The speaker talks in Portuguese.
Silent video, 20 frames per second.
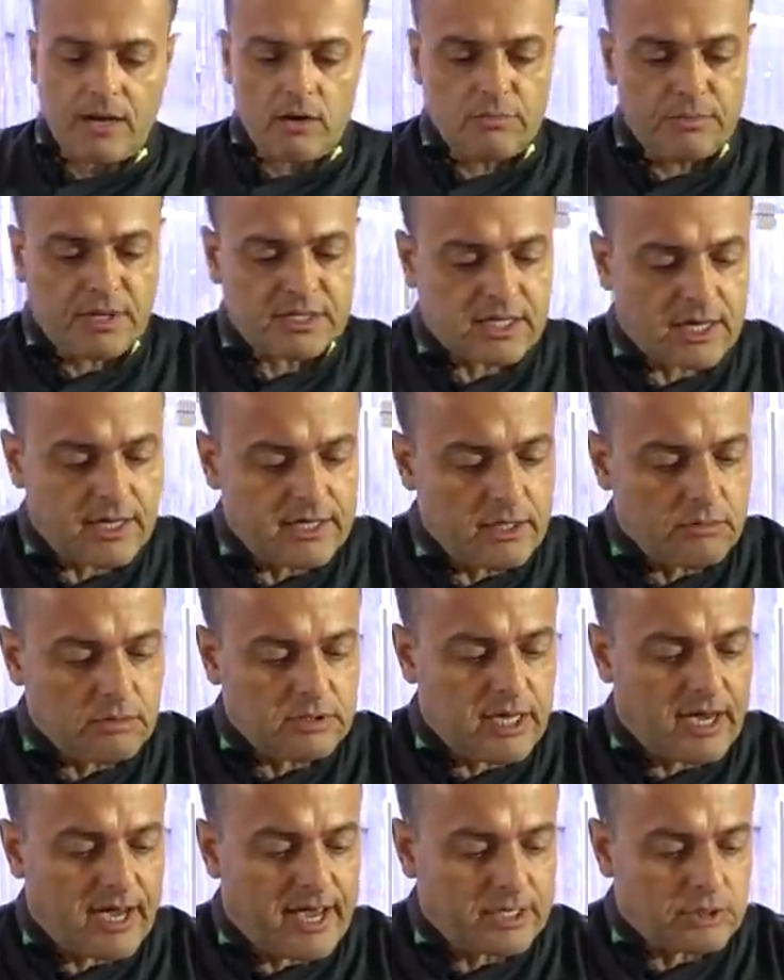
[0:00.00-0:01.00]
ela no maçarico,
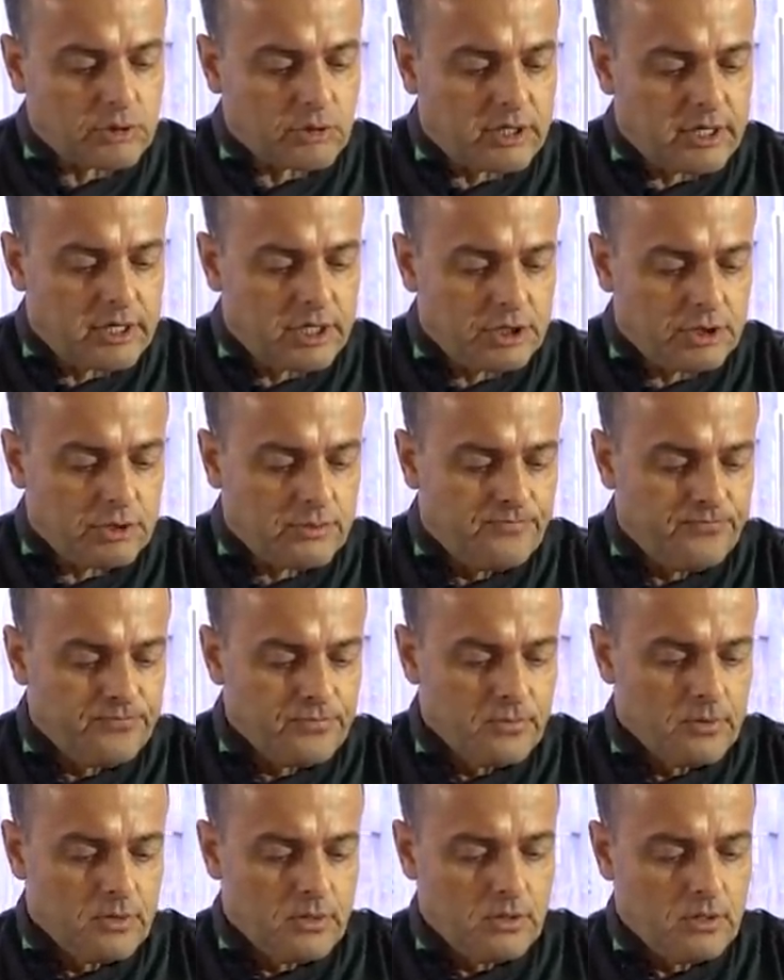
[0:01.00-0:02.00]
derrete o queijo,
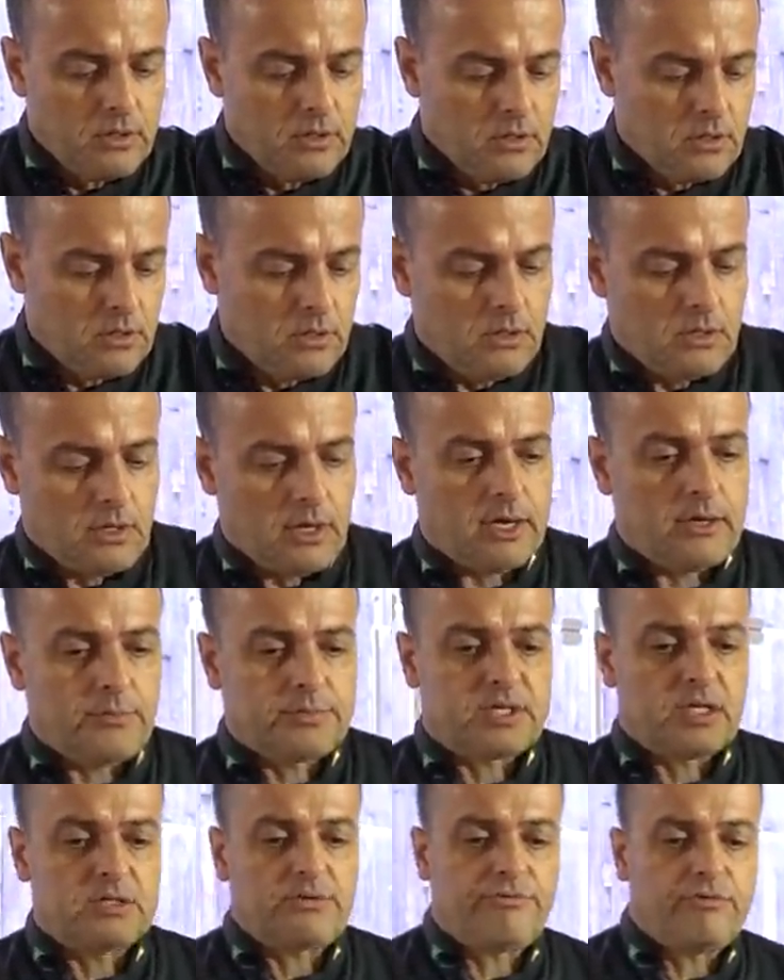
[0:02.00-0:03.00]
aí não
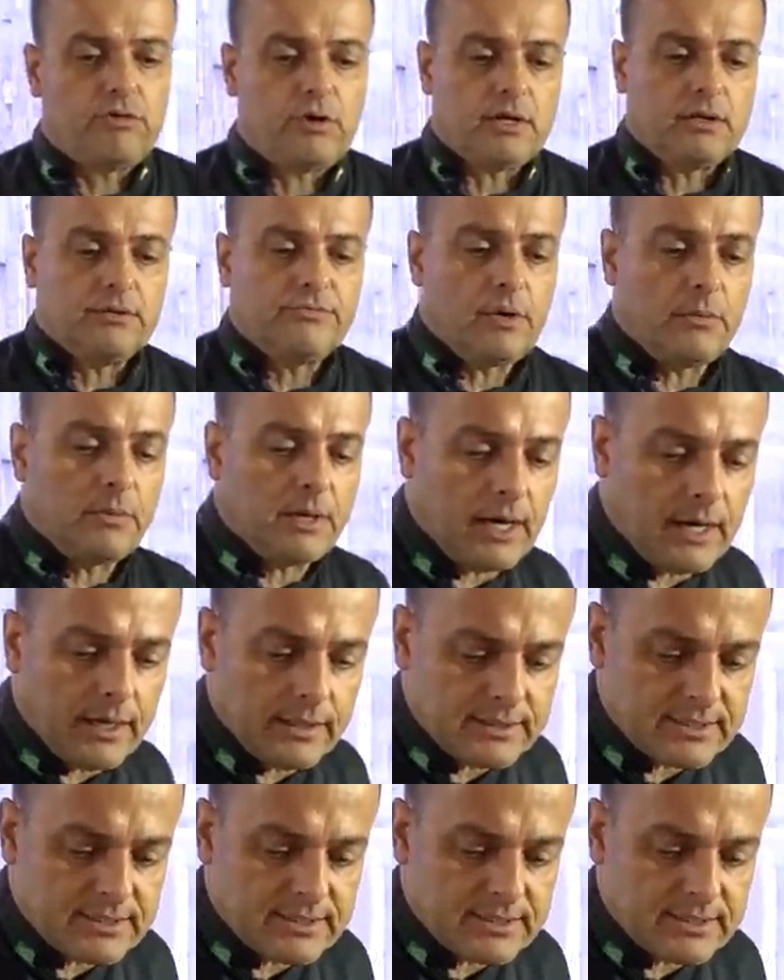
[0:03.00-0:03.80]
precisa de forno. Vamos lá,